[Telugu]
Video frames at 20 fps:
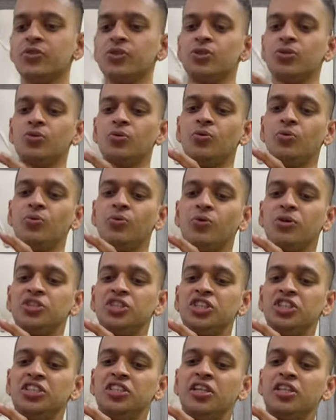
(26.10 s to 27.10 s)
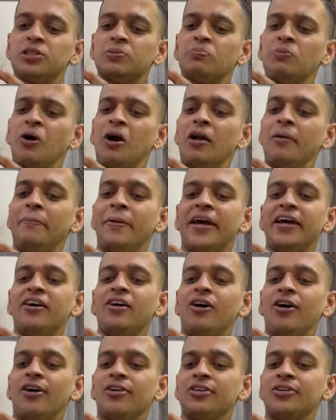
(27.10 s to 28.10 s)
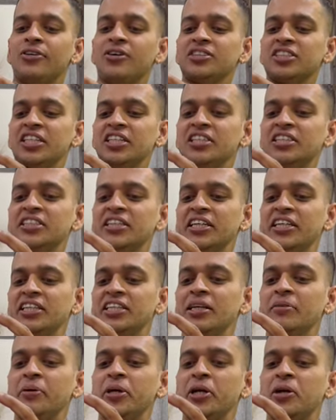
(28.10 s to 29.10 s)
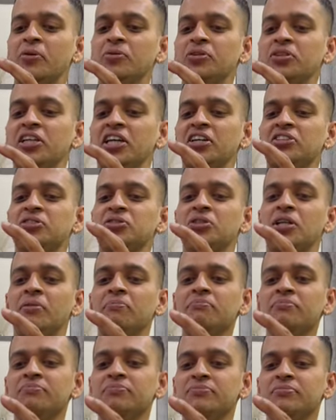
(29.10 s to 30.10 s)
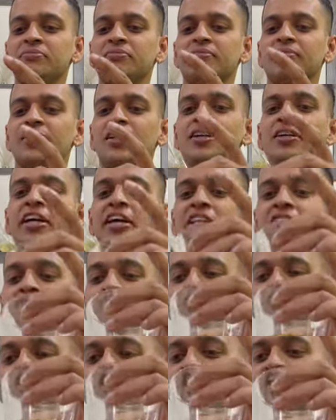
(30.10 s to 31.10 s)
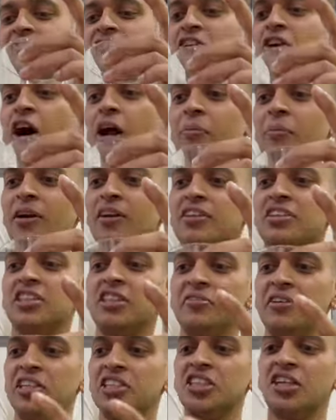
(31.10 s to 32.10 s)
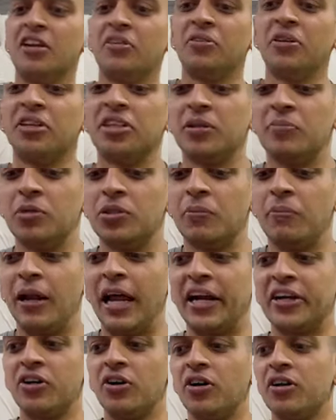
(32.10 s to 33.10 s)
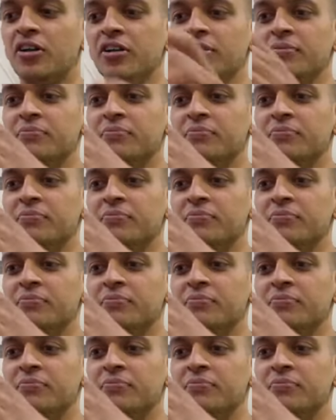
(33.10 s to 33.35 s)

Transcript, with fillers: సో ఒక చిన్న స్మాల్ పెగ్ ఆంధ్రాక్స్ అయితే ట్రై చేద్దాం ఎట్లా ఉందో టేస్ట్ చూద్దాం నేను ఇంతకుముందు ఆగింది నార్మల్ రిజర్వేషన్ అనుకోండి ఇంతకుముందు బ్లాక్ డాగ్